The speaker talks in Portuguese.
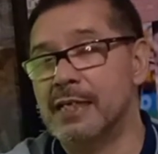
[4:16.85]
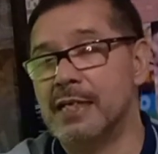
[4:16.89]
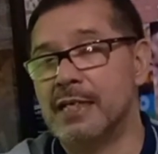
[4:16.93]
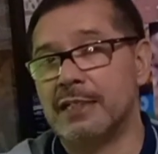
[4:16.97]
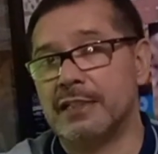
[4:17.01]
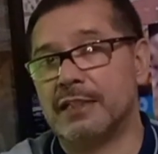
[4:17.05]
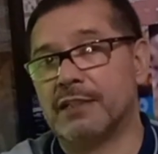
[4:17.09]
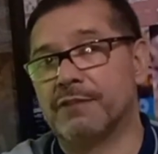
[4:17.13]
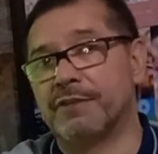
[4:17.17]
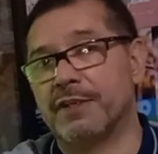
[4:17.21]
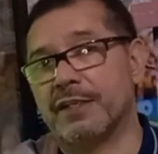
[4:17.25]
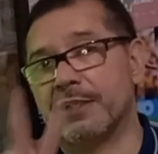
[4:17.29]

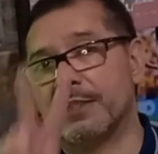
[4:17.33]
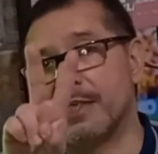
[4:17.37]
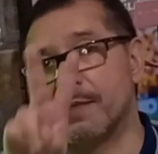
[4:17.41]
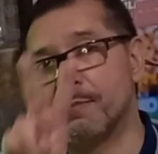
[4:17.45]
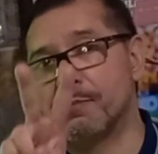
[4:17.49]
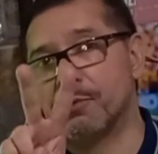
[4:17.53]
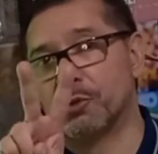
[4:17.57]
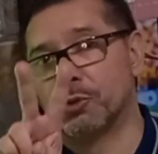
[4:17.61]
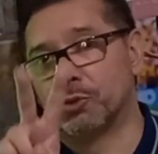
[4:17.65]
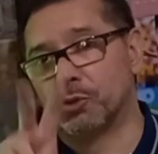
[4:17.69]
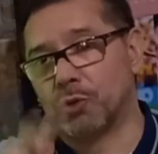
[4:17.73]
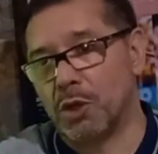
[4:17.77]
Se vencer
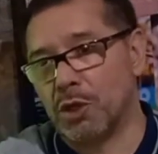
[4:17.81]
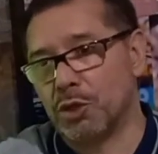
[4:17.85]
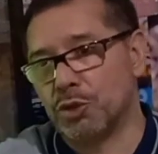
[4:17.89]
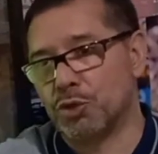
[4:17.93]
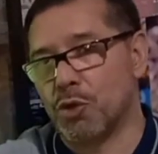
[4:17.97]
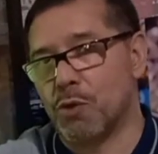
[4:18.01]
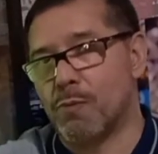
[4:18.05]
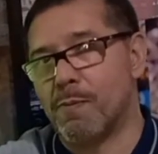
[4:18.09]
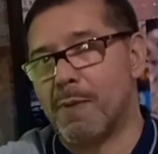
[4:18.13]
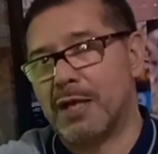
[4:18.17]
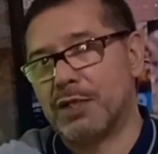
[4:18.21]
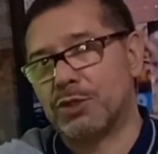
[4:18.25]
por dois
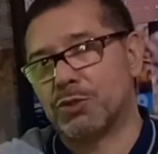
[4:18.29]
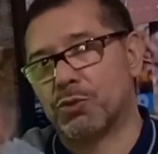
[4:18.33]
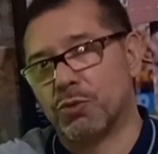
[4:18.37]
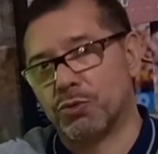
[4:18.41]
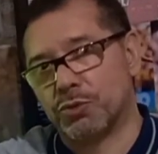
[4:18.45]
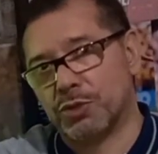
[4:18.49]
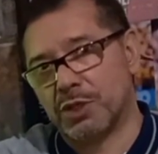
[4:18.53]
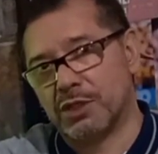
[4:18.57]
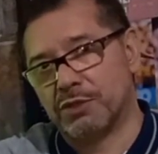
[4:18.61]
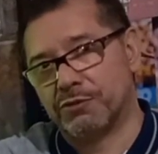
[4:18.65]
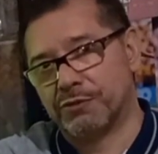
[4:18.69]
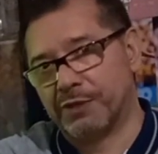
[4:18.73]
ou mais
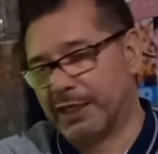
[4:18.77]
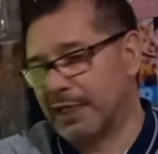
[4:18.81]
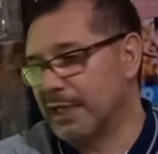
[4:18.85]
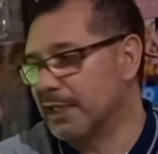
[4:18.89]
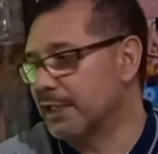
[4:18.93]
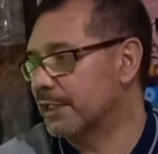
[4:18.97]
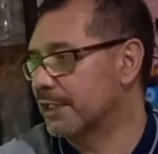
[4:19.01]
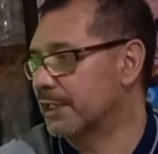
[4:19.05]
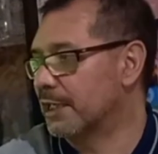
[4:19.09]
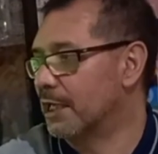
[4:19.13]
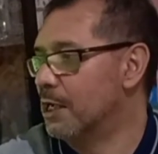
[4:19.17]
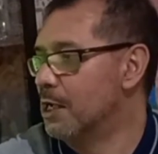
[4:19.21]
gols de
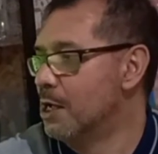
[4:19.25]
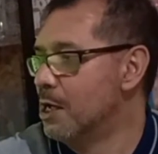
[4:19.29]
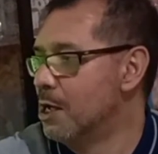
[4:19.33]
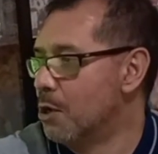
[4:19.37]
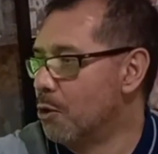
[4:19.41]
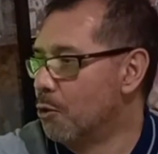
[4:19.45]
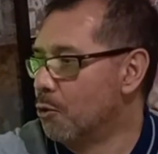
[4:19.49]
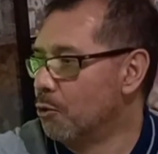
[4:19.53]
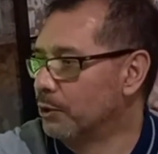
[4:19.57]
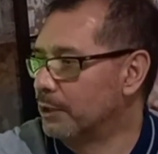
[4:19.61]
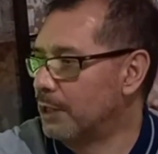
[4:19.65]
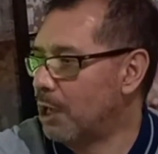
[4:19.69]
diferença,
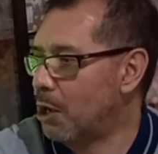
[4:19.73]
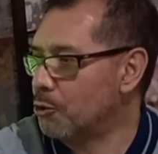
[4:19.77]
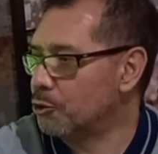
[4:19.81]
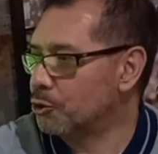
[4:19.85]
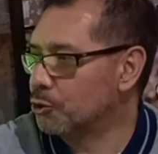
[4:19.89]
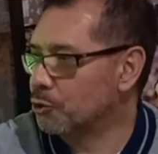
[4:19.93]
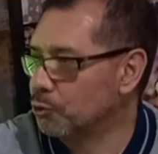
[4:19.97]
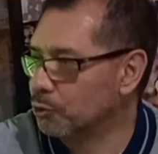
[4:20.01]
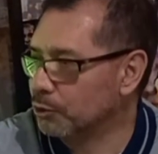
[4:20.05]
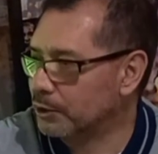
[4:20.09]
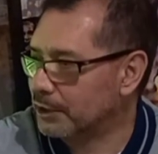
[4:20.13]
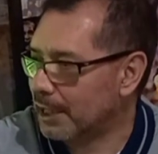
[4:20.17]
o
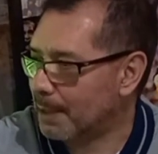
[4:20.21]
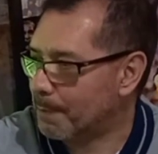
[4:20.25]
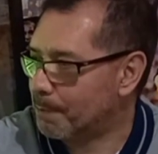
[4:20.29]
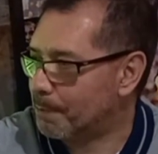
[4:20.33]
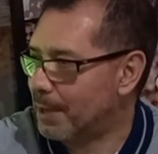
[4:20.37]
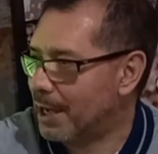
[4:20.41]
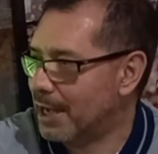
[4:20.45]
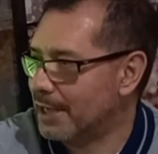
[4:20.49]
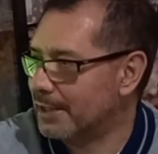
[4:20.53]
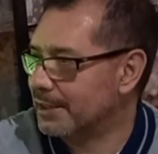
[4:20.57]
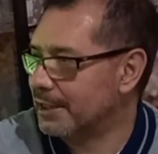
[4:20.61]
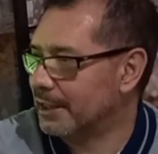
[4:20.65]
Náutico
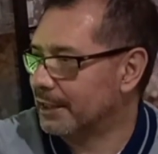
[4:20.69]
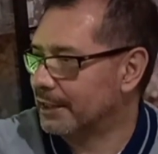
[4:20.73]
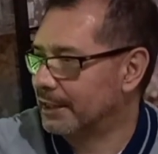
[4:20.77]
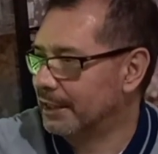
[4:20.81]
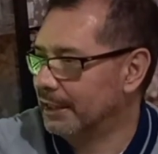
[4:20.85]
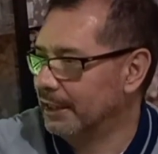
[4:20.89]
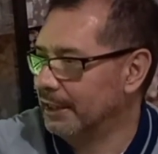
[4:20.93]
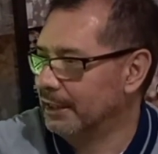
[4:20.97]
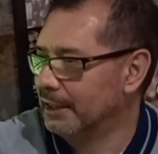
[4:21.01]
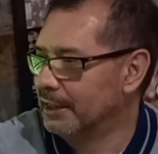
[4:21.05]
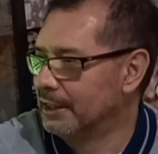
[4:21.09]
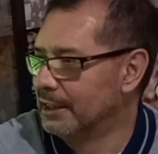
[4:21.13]
ultrapassa
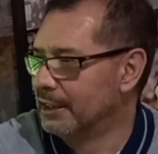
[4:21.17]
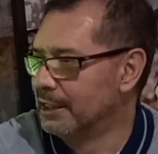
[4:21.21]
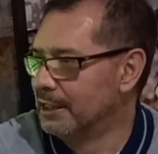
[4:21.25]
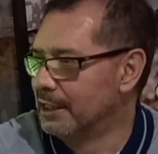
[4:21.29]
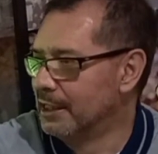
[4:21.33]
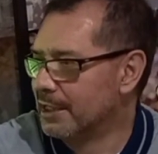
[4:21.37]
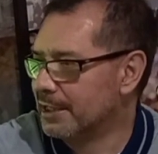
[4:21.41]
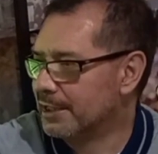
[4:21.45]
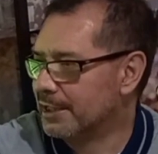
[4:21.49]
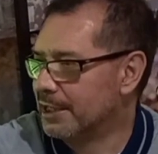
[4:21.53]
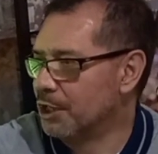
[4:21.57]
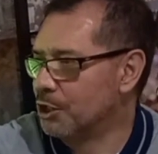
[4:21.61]
aqui
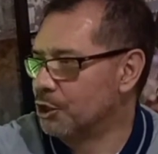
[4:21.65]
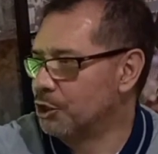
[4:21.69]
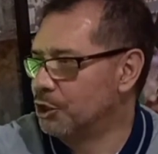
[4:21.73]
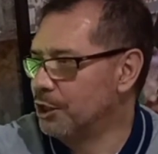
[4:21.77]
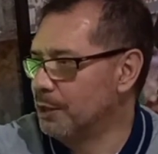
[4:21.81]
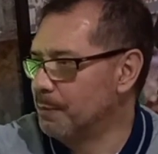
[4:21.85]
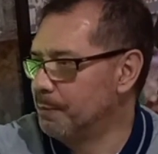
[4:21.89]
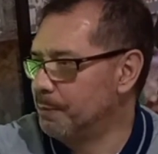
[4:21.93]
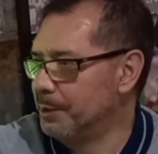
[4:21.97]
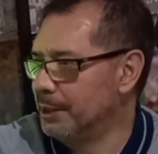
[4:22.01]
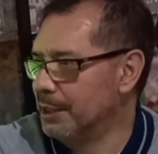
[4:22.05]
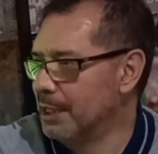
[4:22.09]

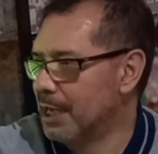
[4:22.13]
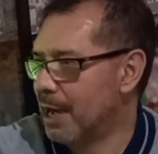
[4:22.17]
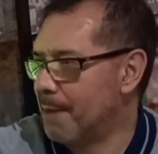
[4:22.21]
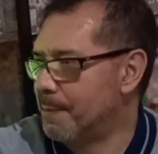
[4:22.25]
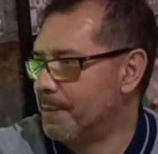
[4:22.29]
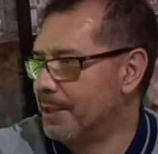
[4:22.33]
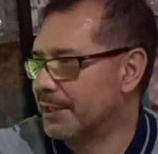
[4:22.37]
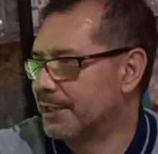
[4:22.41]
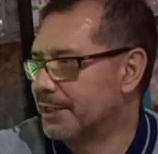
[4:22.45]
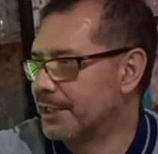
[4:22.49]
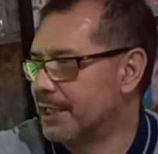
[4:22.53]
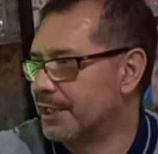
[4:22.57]
Sergipe,
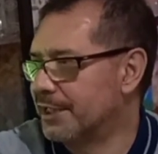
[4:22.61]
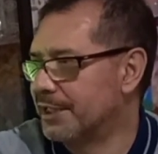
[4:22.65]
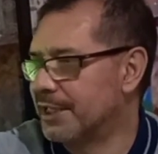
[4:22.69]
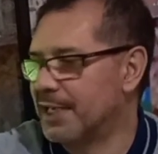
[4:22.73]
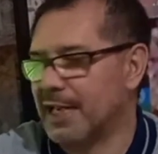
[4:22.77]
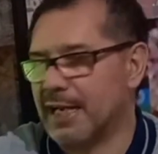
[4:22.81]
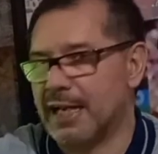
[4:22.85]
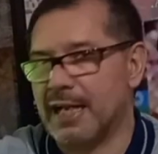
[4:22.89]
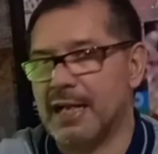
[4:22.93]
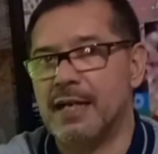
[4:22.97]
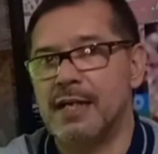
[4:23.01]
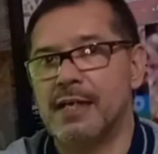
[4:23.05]
ABC e
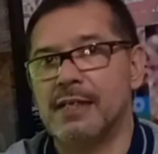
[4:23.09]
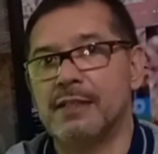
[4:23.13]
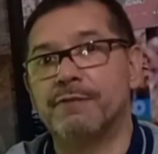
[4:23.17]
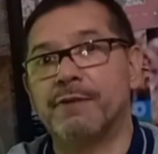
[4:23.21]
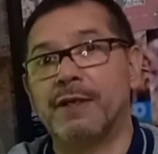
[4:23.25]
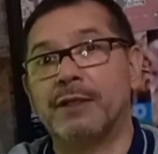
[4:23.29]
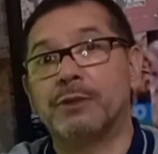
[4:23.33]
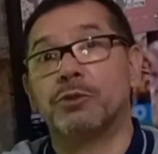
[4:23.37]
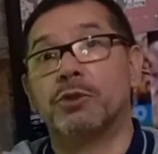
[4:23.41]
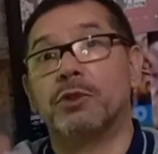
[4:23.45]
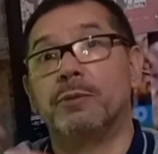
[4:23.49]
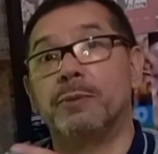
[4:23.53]
Ceará e
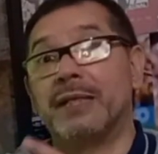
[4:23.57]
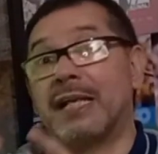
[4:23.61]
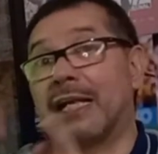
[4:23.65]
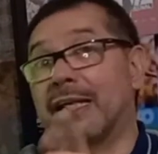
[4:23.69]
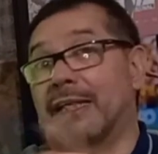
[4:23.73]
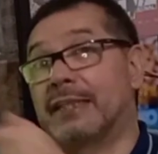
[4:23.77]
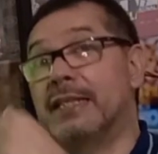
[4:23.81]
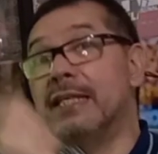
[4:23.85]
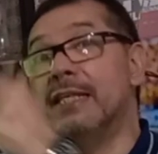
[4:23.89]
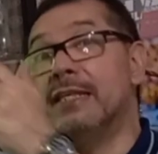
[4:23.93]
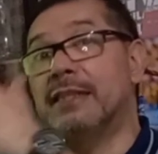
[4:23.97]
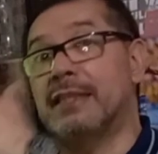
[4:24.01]
vai dormir na
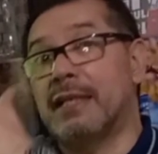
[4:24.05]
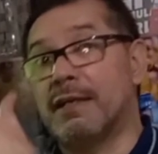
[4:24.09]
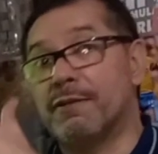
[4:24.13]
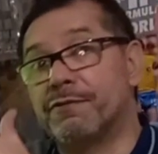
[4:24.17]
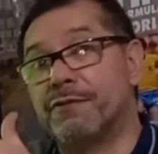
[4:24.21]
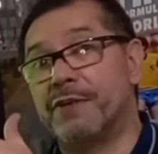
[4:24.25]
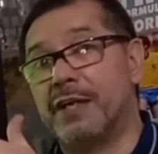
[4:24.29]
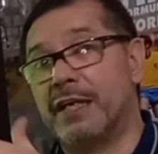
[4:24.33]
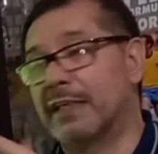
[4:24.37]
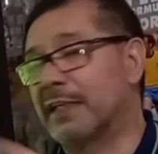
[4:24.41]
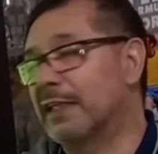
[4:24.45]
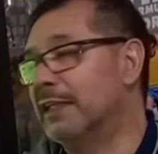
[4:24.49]

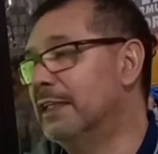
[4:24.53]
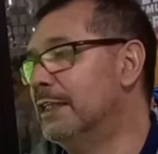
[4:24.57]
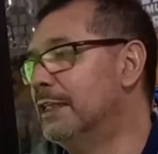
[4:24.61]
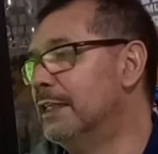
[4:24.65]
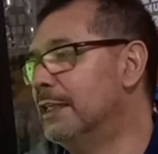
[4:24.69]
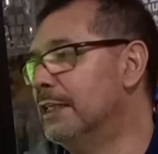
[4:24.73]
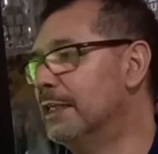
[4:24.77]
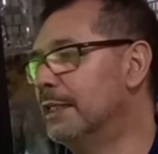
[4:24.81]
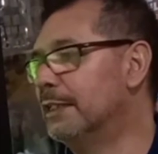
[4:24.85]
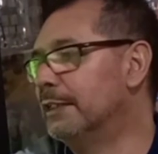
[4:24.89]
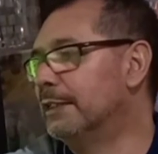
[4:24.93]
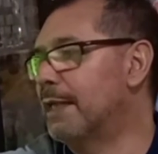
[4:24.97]
quinta-feira
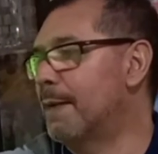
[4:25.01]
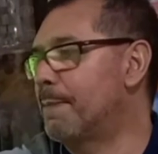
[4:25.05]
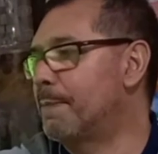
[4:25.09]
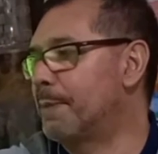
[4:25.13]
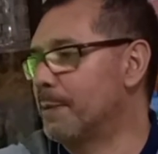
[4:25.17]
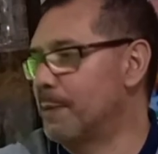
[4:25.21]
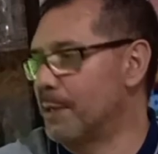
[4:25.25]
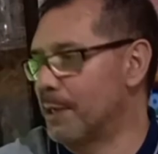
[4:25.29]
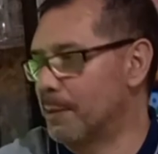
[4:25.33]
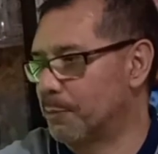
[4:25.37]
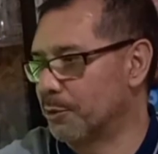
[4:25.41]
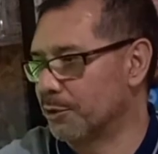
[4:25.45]
na
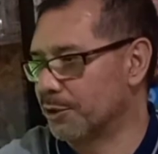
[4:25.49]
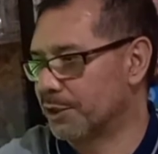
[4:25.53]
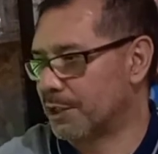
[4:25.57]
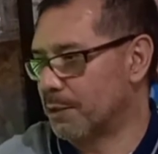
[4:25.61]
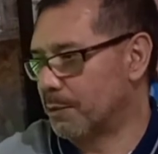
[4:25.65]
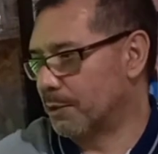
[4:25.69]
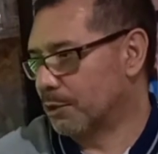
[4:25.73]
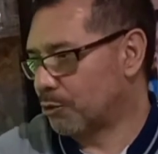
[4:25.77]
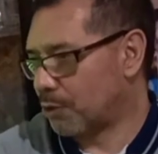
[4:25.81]
primeira posição.